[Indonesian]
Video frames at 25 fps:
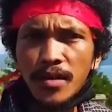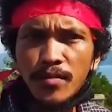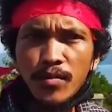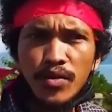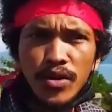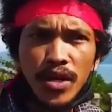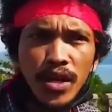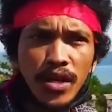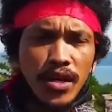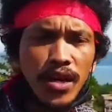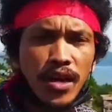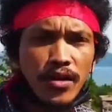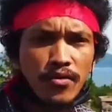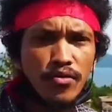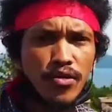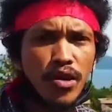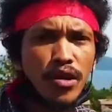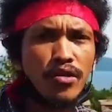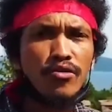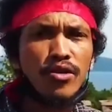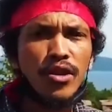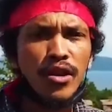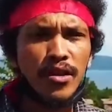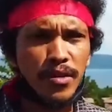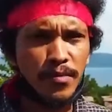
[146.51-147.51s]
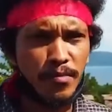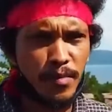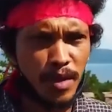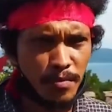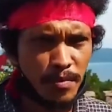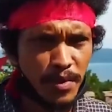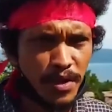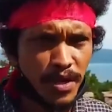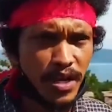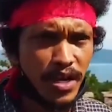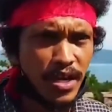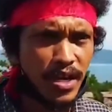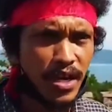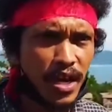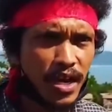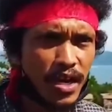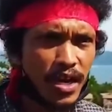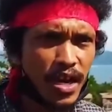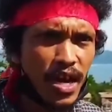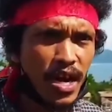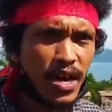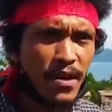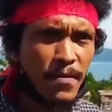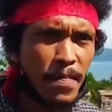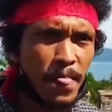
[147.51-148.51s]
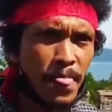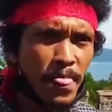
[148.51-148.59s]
kemudian dilakukan oleh BPD karena